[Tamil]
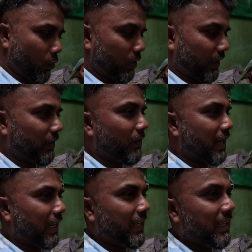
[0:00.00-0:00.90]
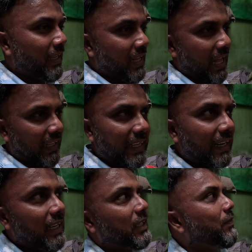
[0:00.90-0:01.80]
ரோட்டுக்கு வரை அது
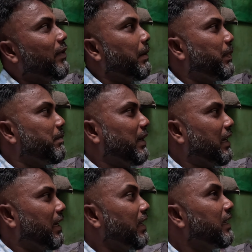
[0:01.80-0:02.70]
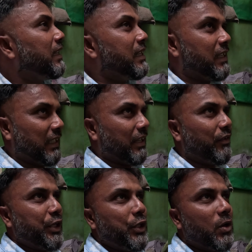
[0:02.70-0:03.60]
எங்களுக்கும் விருப்பம் இல்லை இந்த
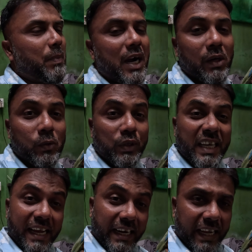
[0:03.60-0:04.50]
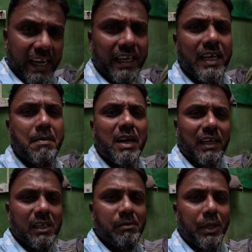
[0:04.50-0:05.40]
வீடியோ பார்க்கக்கூடிய எங்களோட ஏரியா
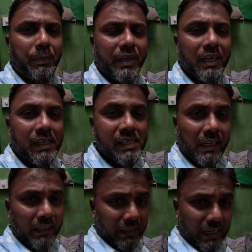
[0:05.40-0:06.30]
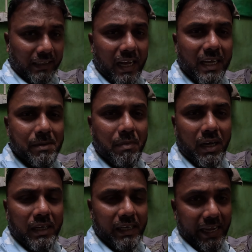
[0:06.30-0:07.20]
மக்களும் இருப்பீங்க
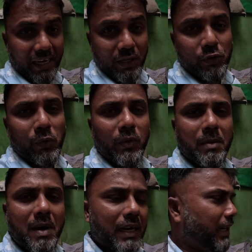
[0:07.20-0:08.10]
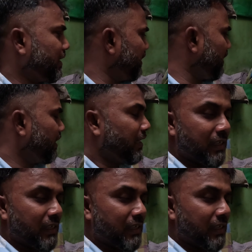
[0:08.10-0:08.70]
கட்டாயமாக எங்களோட சொந்தமாக நினச்சி